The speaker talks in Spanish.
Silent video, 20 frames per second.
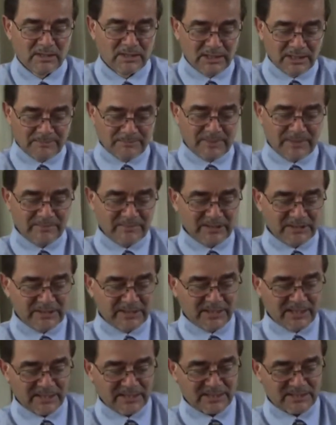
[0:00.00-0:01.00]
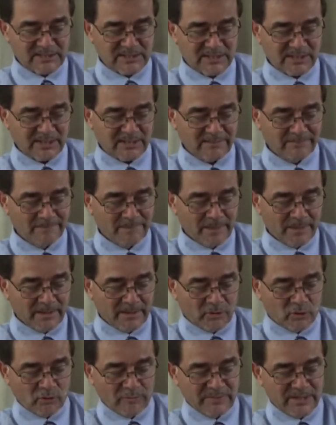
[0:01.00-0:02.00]
y permitían que se
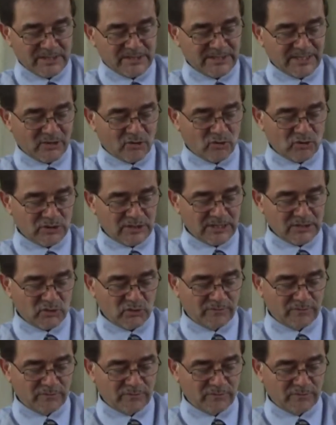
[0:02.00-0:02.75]
comiesen cosas